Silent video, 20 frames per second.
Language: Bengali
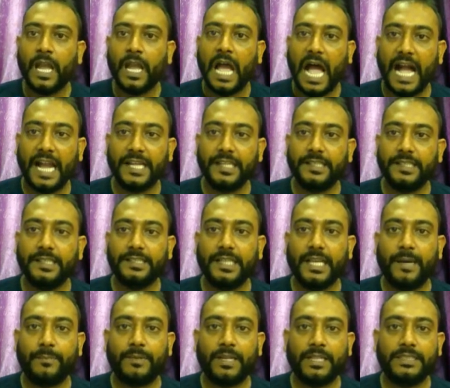আগের দিনকে
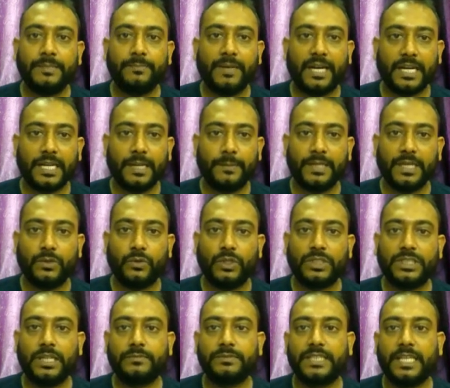আমরা যে মার্কআপটা
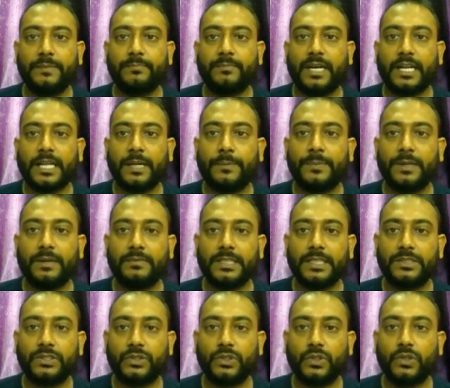করেছিলাম সেই মার্কআপে
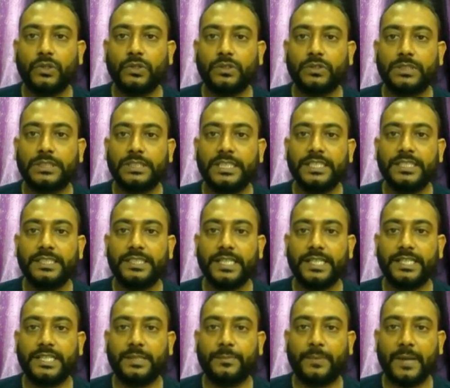আমাদের ছিল তিনটে
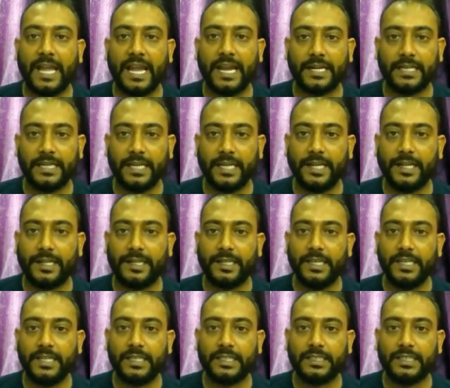ডিপ একটা এটা
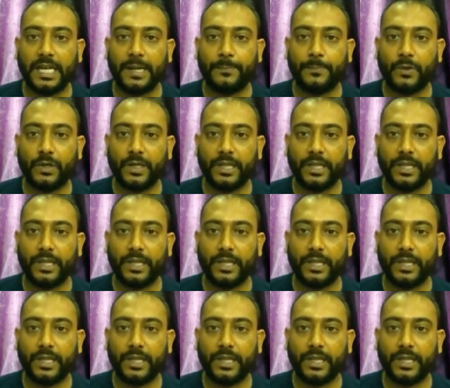তারপরে